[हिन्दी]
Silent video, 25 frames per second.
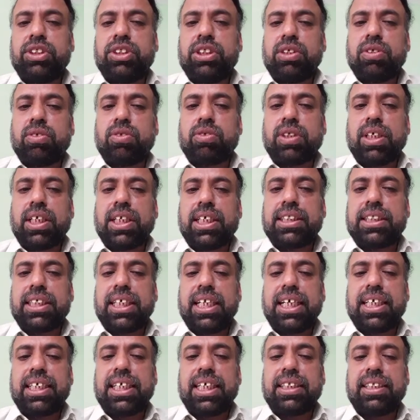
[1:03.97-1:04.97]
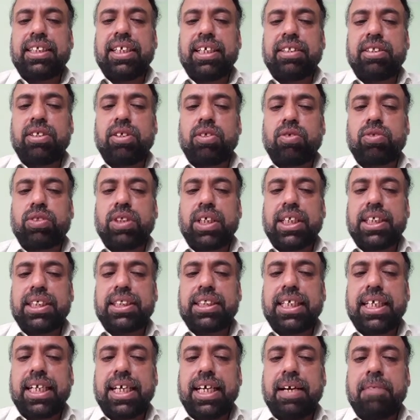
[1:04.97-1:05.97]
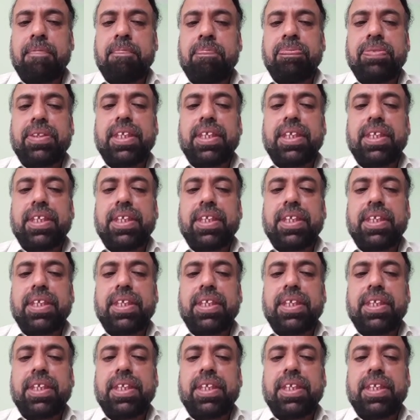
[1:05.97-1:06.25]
ये नुक़ नज़र हयातियाती नुक़ नज़र है